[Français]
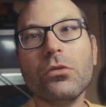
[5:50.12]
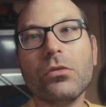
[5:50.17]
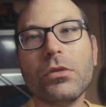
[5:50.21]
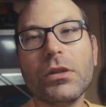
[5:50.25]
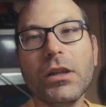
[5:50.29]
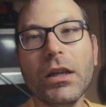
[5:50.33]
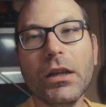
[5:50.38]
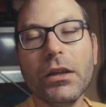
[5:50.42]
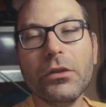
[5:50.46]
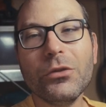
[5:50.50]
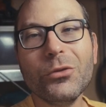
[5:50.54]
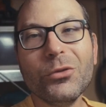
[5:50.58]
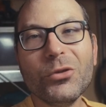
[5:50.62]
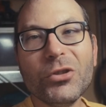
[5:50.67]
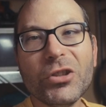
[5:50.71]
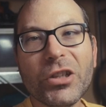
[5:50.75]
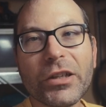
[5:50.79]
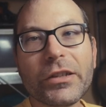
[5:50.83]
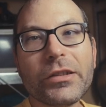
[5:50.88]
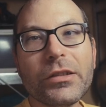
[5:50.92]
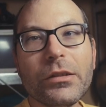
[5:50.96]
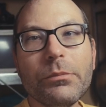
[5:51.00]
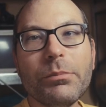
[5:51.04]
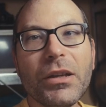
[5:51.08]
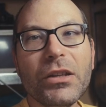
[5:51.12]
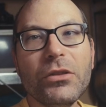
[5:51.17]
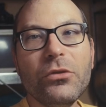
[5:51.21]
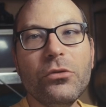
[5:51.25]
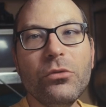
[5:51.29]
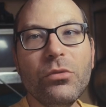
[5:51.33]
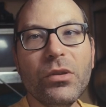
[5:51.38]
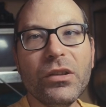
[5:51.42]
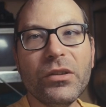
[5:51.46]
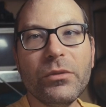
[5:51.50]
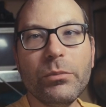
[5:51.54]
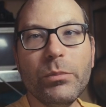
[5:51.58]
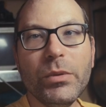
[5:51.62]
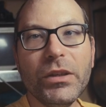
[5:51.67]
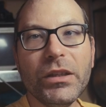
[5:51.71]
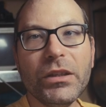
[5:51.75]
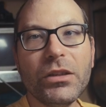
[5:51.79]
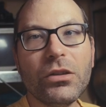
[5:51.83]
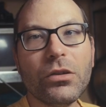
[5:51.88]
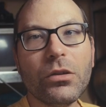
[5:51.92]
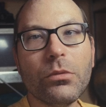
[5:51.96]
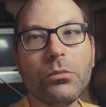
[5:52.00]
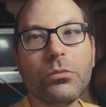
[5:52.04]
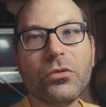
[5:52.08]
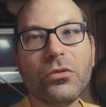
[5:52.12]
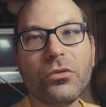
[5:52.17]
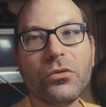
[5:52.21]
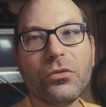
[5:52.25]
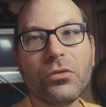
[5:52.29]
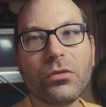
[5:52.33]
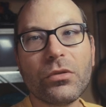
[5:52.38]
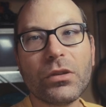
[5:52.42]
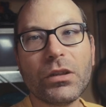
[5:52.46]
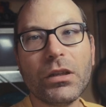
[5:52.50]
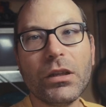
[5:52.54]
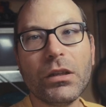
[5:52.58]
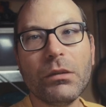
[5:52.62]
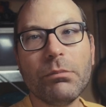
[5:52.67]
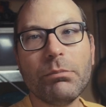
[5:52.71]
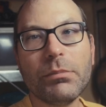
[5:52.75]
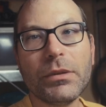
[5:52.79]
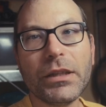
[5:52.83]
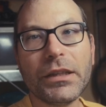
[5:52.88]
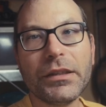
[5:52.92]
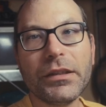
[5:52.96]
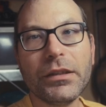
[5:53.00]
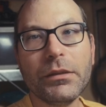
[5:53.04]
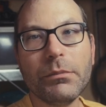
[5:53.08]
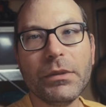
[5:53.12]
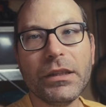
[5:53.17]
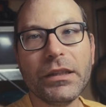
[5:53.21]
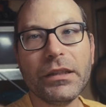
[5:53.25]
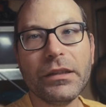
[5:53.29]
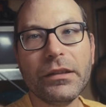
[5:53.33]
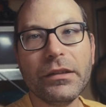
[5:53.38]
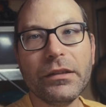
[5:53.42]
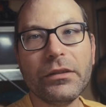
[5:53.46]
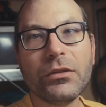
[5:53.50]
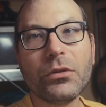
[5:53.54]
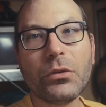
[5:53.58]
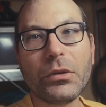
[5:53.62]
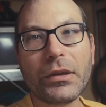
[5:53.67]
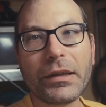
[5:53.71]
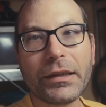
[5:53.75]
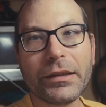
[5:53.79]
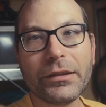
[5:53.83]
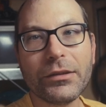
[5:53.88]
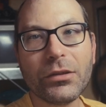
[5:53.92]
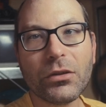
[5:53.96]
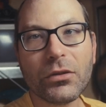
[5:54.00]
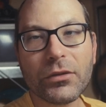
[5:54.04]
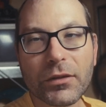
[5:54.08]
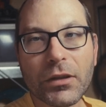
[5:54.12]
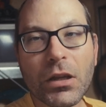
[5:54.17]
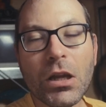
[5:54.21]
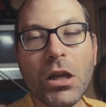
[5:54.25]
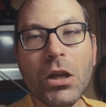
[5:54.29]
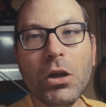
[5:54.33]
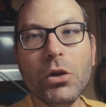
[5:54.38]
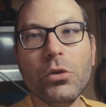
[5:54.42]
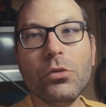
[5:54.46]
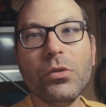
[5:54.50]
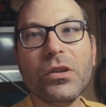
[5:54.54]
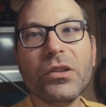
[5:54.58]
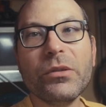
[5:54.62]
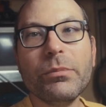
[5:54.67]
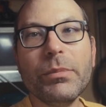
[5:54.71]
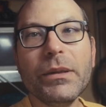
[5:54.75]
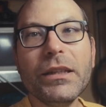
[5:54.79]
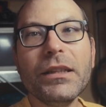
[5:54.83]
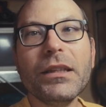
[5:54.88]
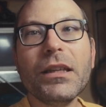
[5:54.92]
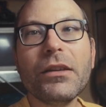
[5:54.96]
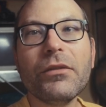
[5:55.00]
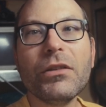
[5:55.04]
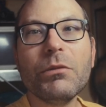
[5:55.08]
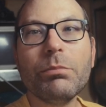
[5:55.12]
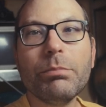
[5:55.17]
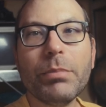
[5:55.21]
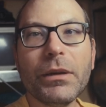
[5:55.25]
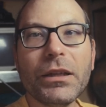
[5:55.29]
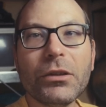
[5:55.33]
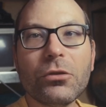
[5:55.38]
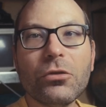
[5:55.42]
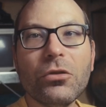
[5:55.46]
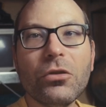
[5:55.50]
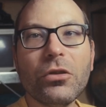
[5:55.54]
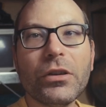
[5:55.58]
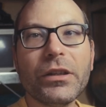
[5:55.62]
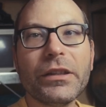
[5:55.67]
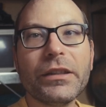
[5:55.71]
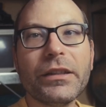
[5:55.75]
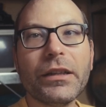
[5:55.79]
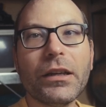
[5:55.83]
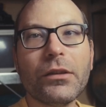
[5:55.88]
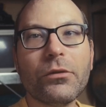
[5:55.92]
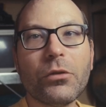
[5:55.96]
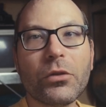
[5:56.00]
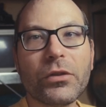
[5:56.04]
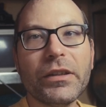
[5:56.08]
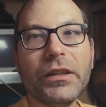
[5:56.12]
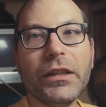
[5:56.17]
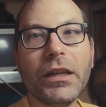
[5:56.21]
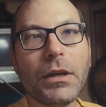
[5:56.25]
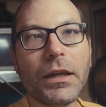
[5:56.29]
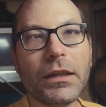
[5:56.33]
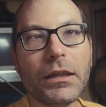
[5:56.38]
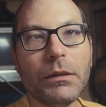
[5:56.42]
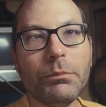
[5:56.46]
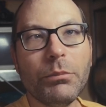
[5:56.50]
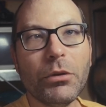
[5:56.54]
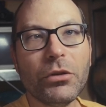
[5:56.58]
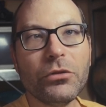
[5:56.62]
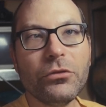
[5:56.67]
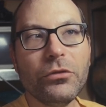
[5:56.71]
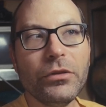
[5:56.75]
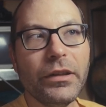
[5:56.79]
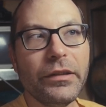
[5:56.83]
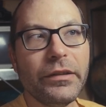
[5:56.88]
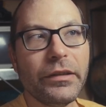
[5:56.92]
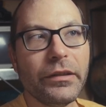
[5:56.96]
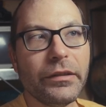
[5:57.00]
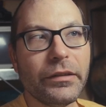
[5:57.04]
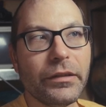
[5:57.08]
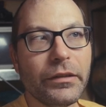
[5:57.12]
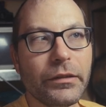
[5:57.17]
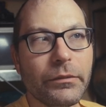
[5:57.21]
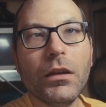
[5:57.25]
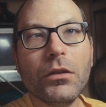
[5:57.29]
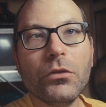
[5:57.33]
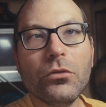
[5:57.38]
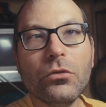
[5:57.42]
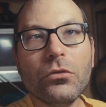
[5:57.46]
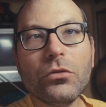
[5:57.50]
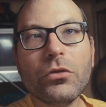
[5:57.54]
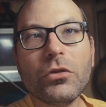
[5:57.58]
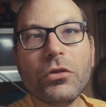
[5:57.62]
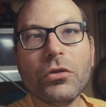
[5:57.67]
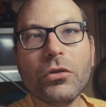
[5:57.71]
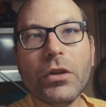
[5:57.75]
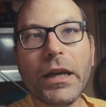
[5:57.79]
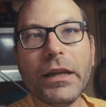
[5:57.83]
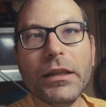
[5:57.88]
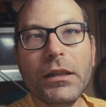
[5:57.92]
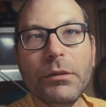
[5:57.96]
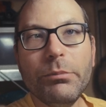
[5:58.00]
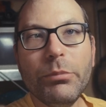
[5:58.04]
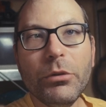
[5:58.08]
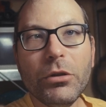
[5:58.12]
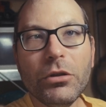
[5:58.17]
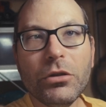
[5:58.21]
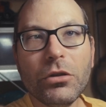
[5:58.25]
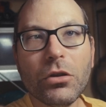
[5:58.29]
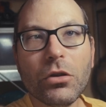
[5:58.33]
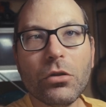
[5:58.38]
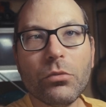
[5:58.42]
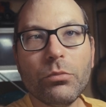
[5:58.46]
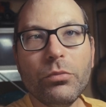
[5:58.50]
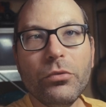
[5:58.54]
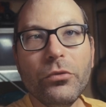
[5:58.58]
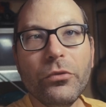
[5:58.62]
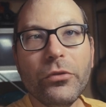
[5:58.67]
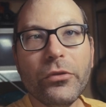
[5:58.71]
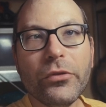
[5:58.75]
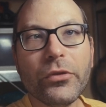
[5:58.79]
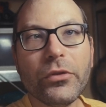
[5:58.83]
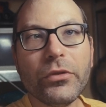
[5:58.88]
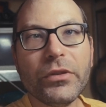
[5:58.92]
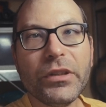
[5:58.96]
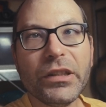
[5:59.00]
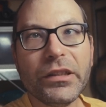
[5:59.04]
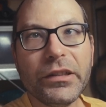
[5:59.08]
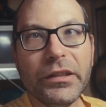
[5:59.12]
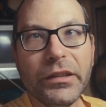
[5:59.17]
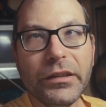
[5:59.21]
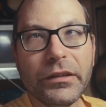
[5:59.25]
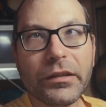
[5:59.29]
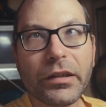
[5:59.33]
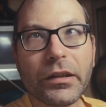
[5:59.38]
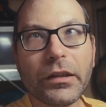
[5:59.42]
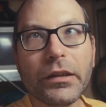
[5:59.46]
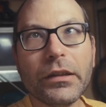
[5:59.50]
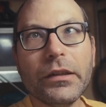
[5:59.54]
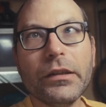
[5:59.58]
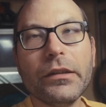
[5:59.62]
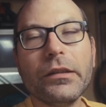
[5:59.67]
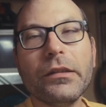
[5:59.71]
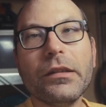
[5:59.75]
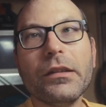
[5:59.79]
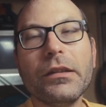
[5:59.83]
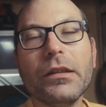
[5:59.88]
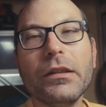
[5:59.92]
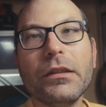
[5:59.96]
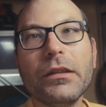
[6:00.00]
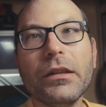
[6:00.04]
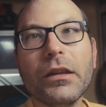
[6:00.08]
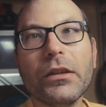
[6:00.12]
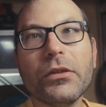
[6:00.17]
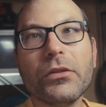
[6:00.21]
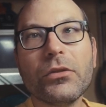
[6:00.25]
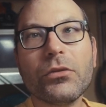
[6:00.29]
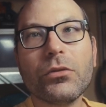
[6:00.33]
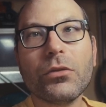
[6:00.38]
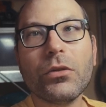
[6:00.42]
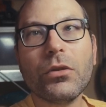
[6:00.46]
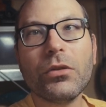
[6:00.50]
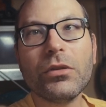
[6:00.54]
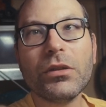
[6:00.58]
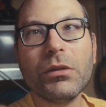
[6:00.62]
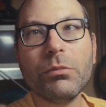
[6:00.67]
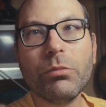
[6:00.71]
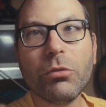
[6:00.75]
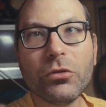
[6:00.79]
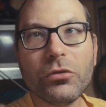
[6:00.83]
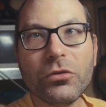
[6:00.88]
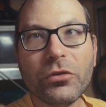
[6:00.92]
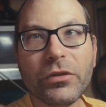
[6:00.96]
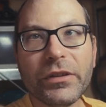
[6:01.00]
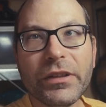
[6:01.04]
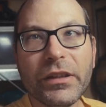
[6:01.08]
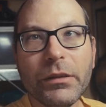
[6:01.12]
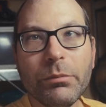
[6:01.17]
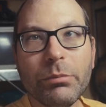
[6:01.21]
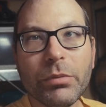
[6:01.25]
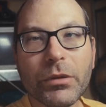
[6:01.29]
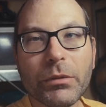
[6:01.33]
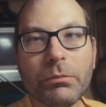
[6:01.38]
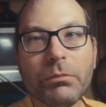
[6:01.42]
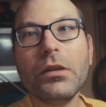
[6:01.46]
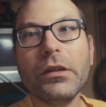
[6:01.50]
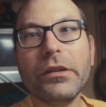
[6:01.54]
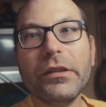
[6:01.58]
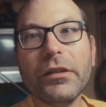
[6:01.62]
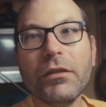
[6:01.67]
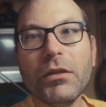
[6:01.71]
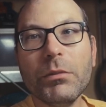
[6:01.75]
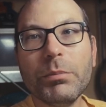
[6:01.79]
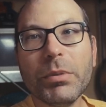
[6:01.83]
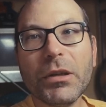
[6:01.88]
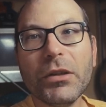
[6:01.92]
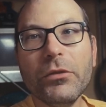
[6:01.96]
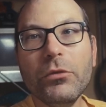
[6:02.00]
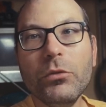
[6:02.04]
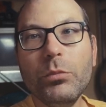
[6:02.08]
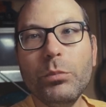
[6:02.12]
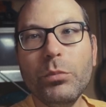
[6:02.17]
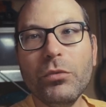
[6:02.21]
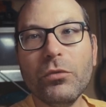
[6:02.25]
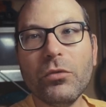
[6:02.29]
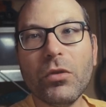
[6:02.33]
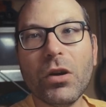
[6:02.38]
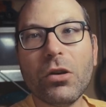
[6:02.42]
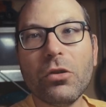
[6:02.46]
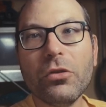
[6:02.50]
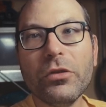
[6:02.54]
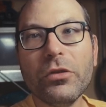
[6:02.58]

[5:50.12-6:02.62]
Donc là, ne cherchez pas d'USB comme sur les platines mini disques récentes. L'USB n'avait pas encore été inventé à l'époque du DCC. Donc à l'époque, en plus euh, des titres, et c'était le cas sur euh, les prototypes, ils avaient prévu de pouvoir